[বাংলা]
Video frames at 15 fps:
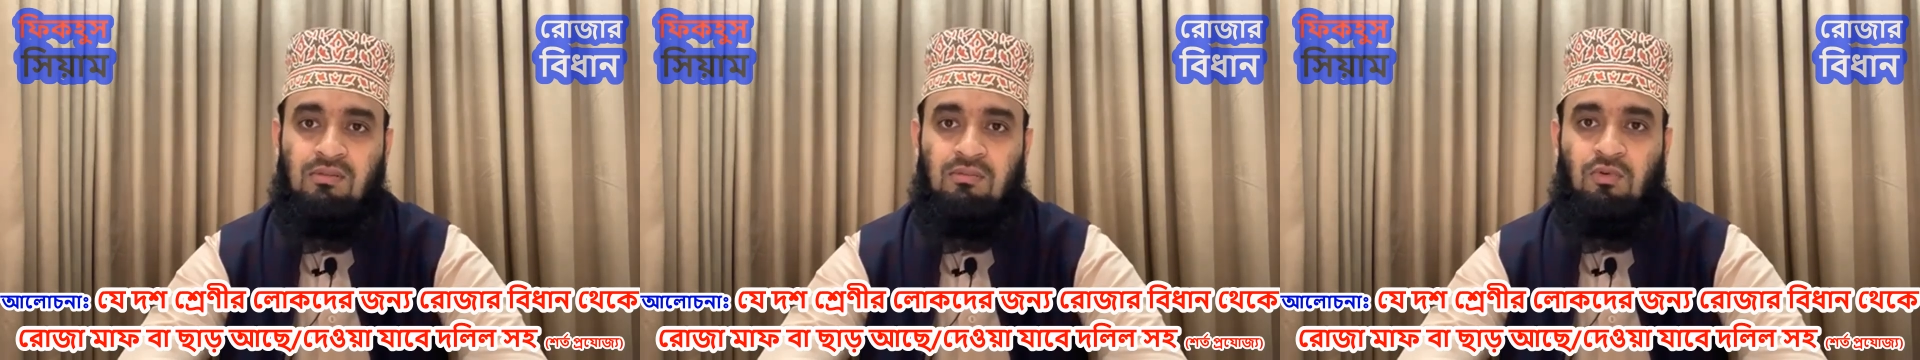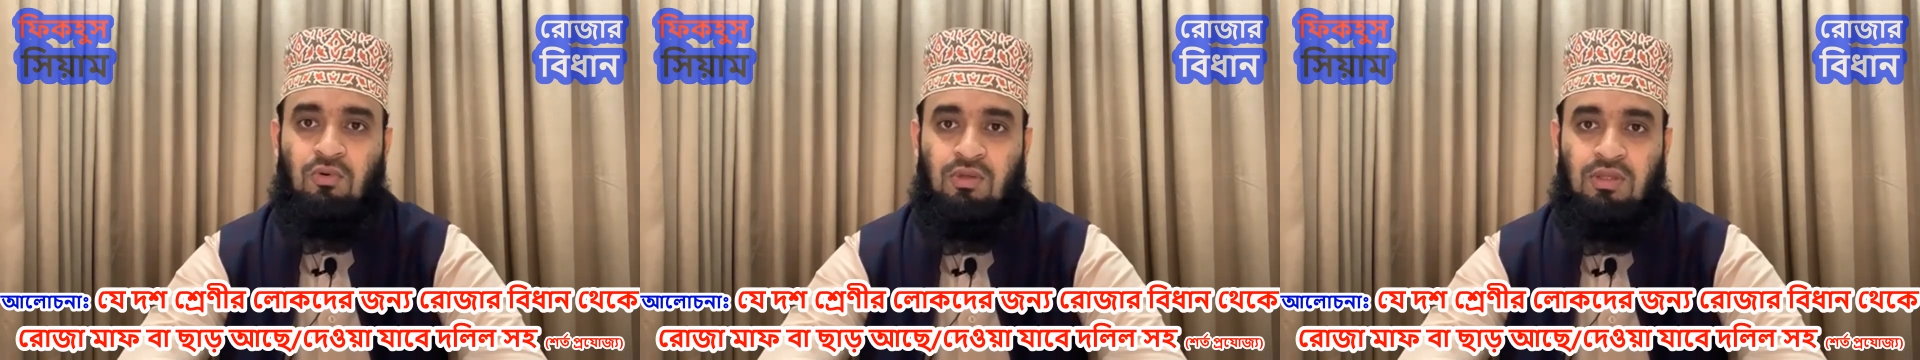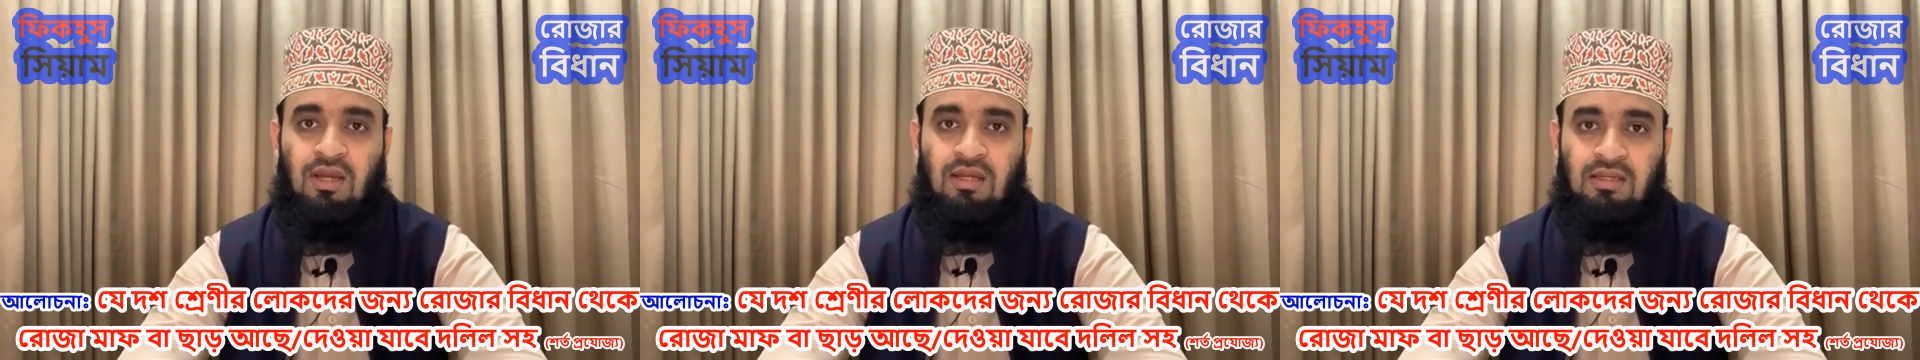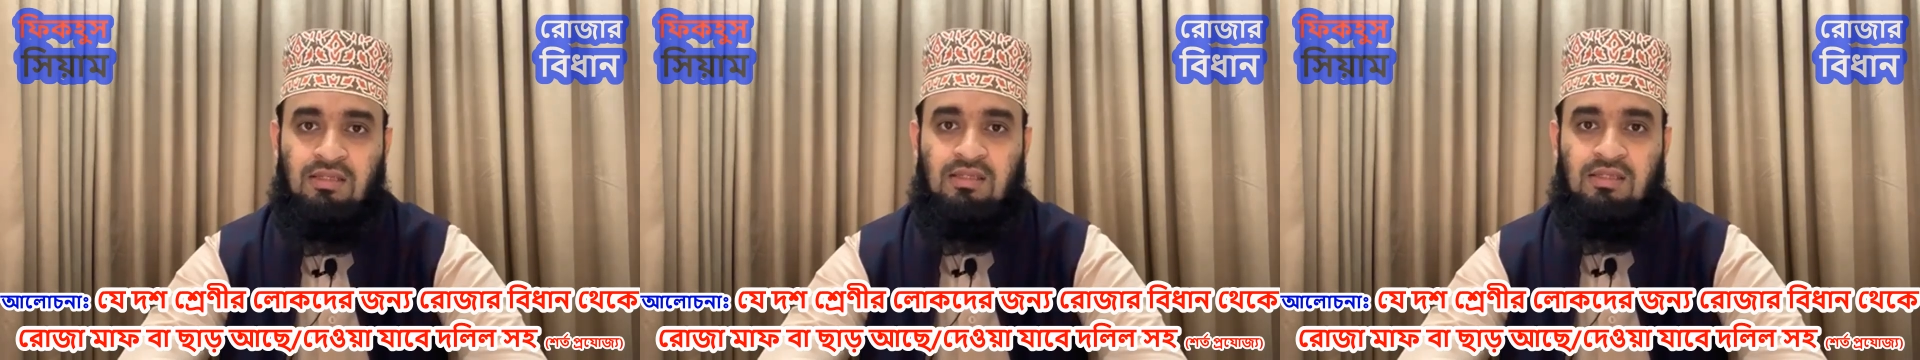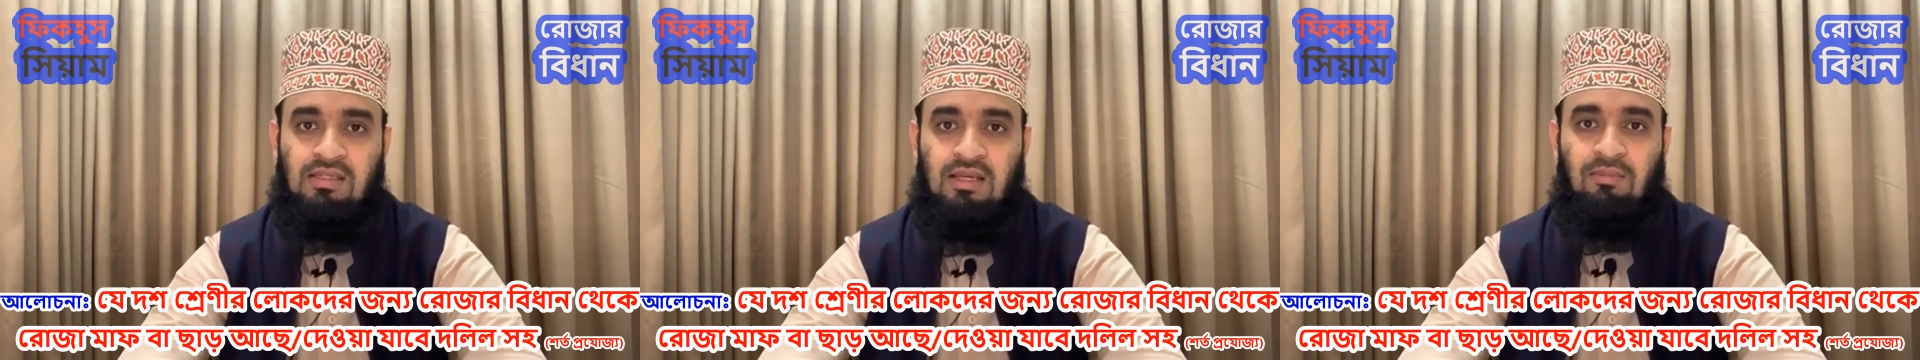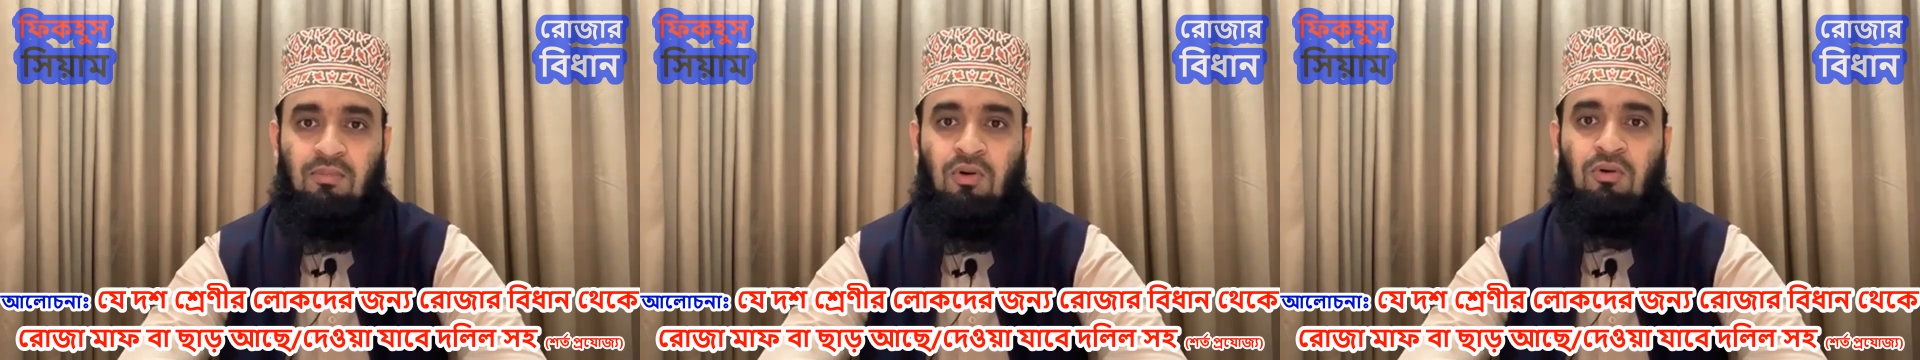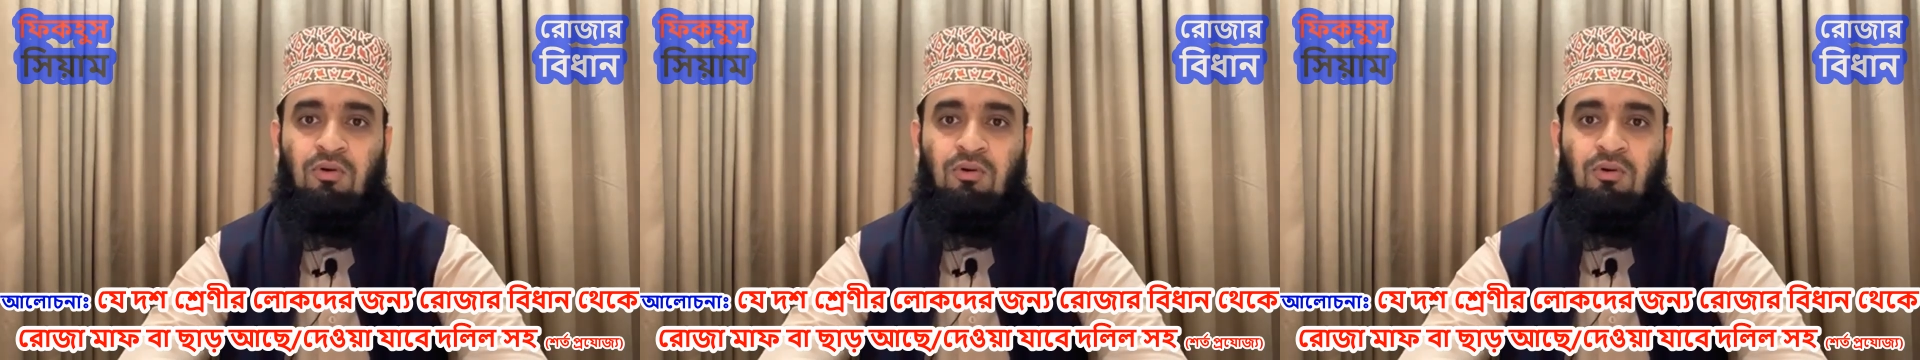করে থাকে যে সিয়াম ভঙ্গ হতে